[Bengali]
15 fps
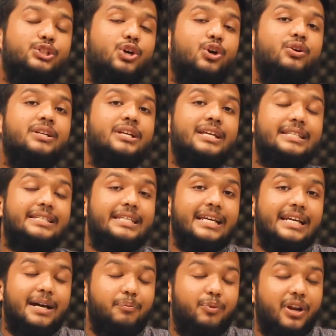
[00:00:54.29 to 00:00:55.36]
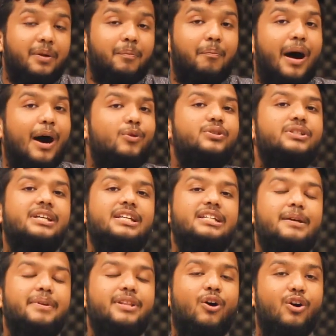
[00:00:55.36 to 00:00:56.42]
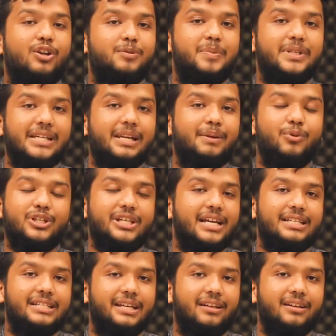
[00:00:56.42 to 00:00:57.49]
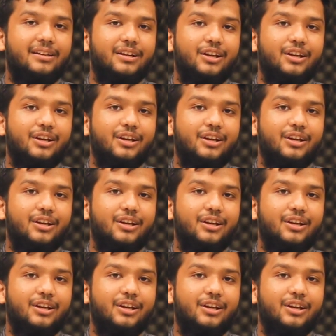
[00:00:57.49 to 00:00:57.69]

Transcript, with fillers: যখন সিঙ্গাপুরের মাউন্ট এলিজাবেথ হসপিটালে বসে আছেন